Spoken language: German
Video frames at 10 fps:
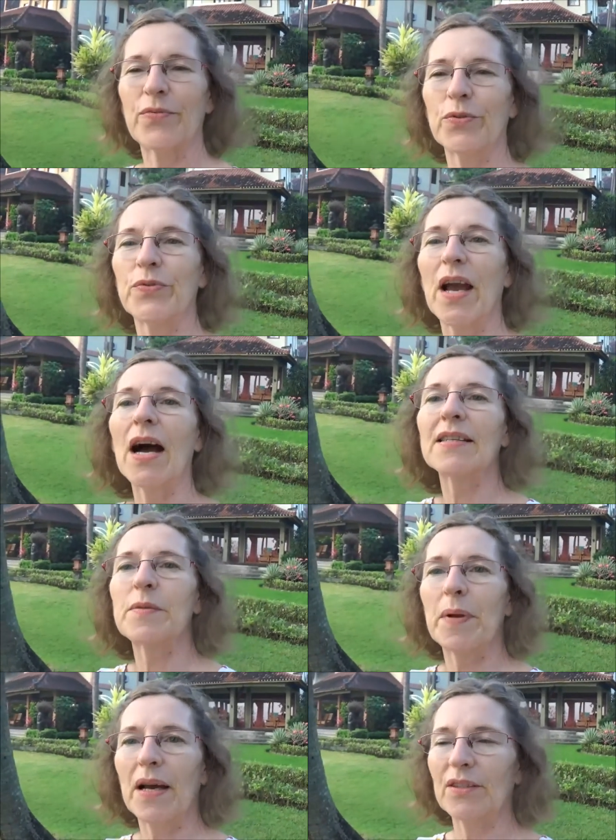
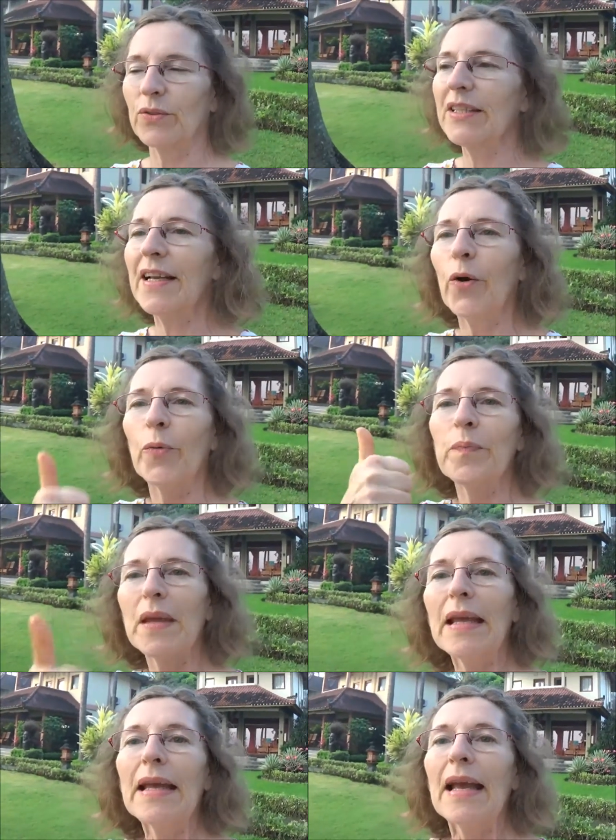Fünfjahresplanung, genau.
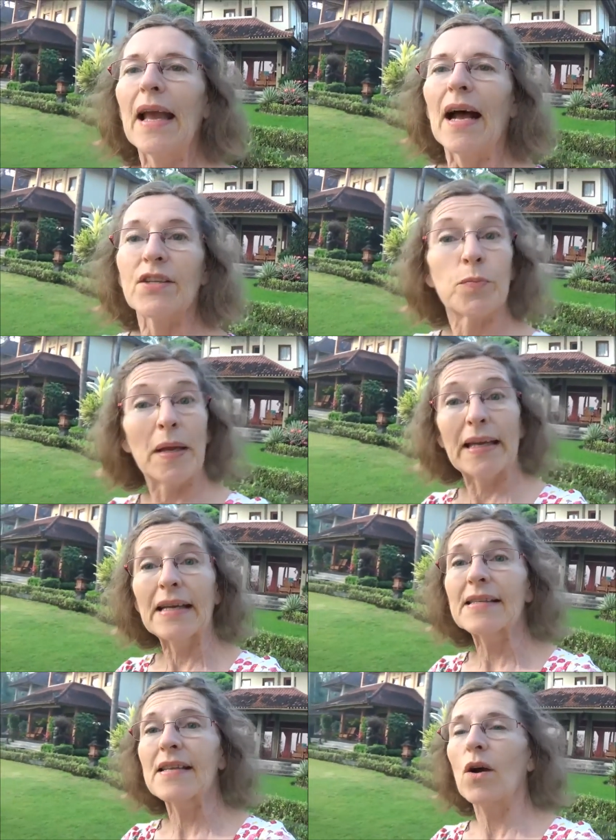Also mir ging
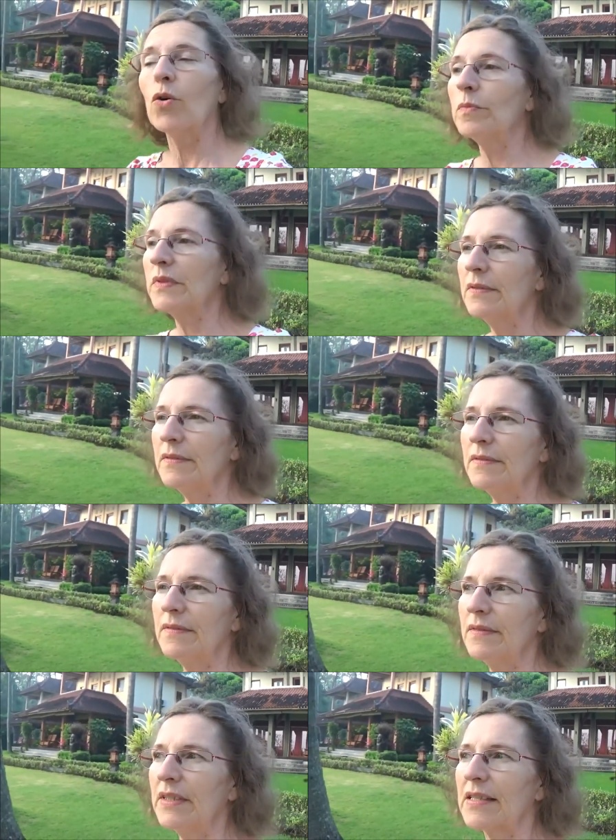es darum,
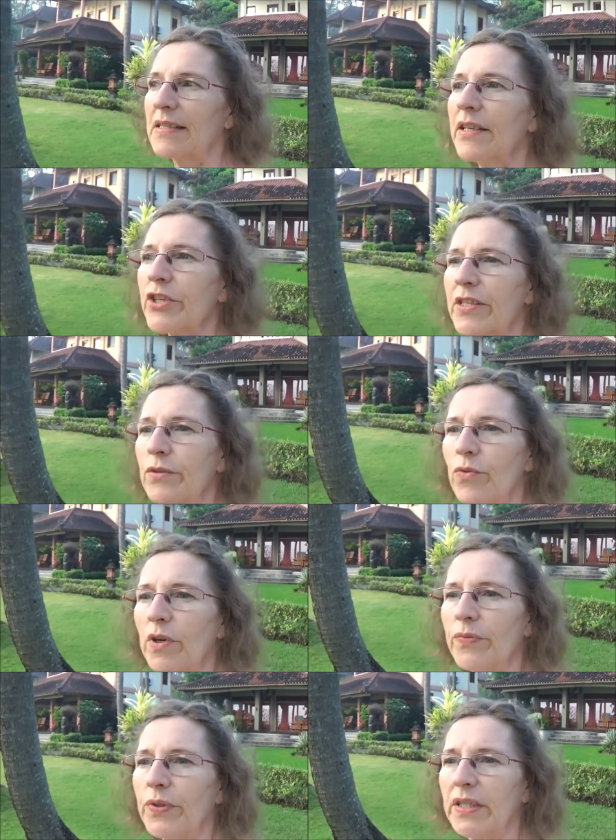jetzt nicht
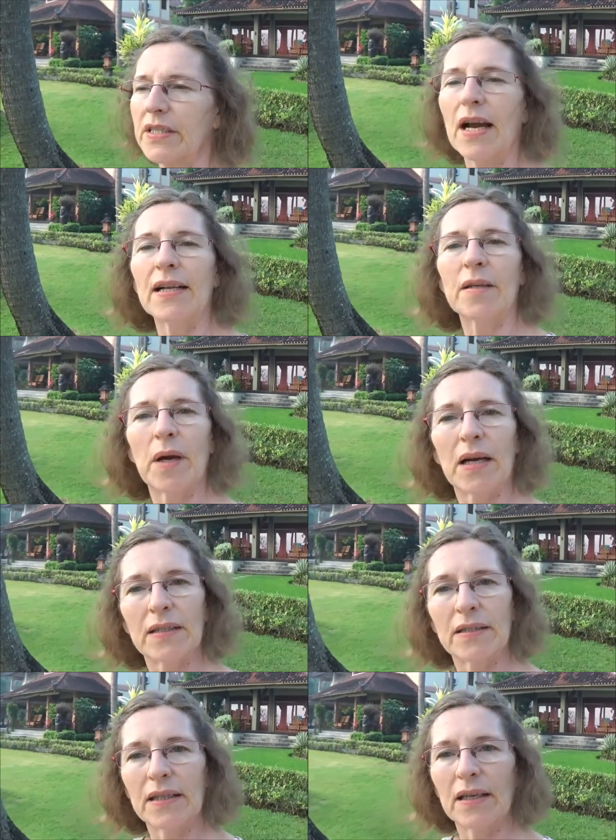nur für die
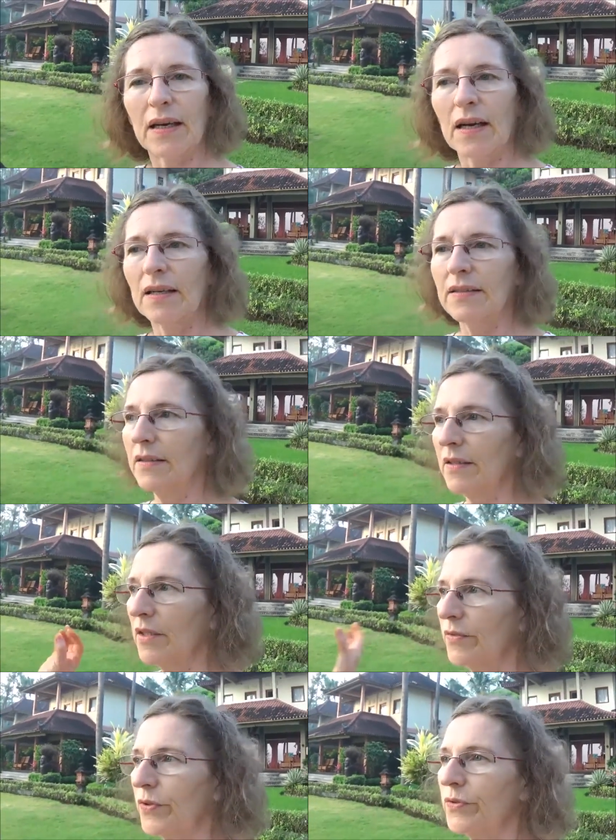Teilnehmerinnen
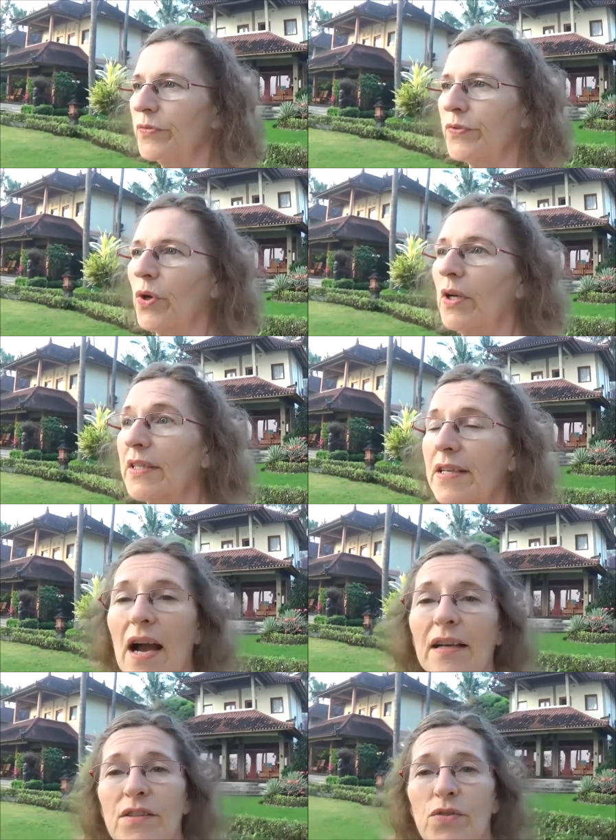hier äh, fünf tolle
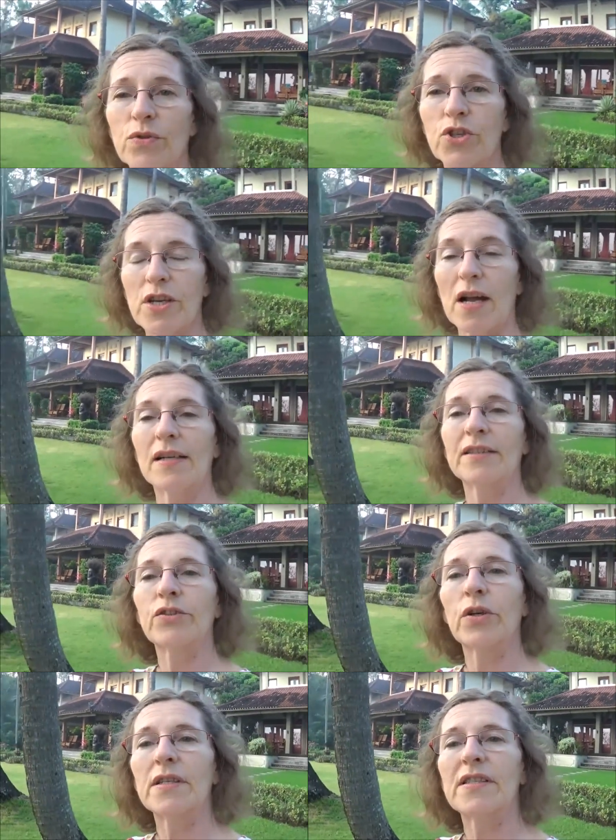Tage zu gestalten,
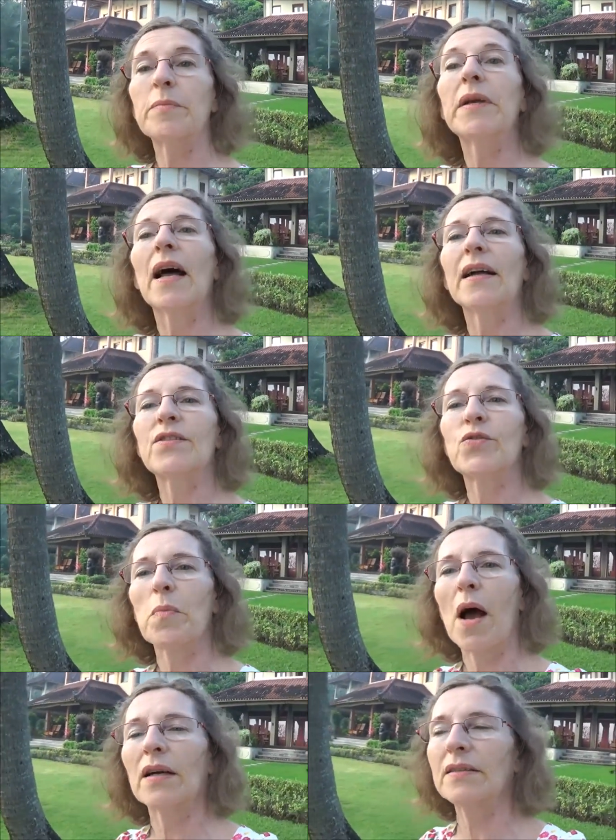tolles Seminar zu
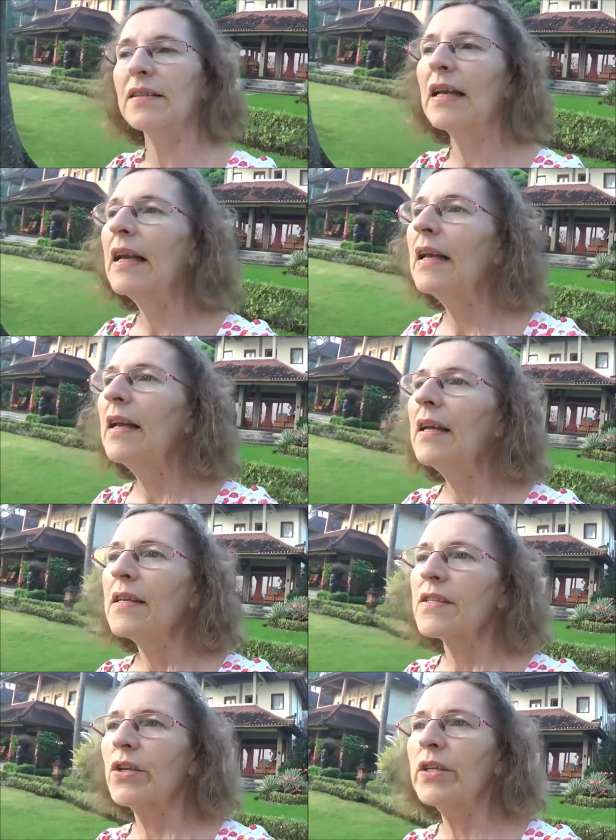machen,
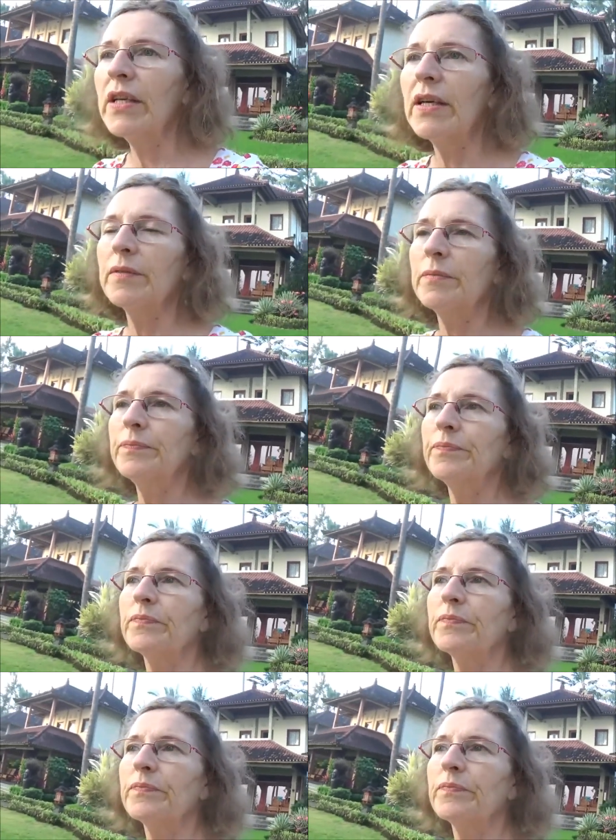sondern